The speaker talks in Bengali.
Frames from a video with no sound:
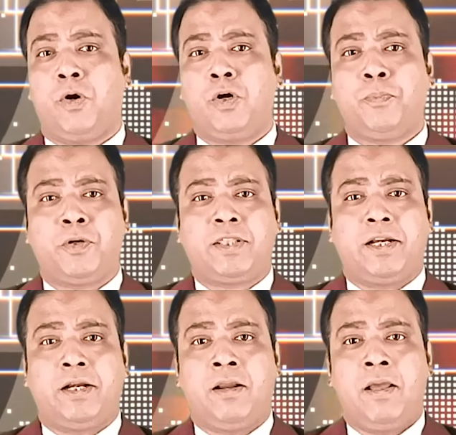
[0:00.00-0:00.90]
ভোট
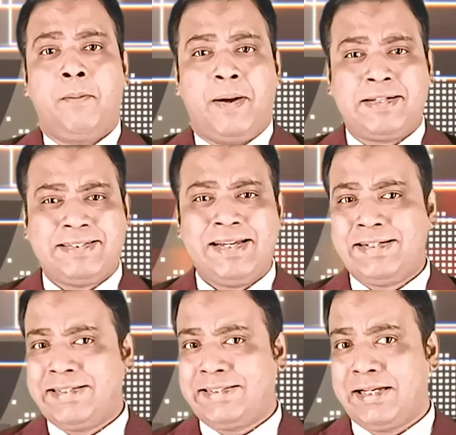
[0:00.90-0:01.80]
প্রদানের
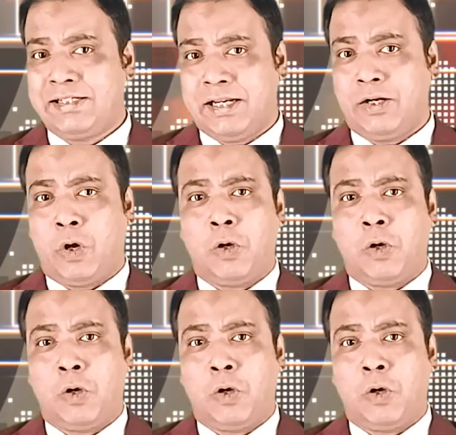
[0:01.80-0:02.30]
পার্সেন্টেজের যে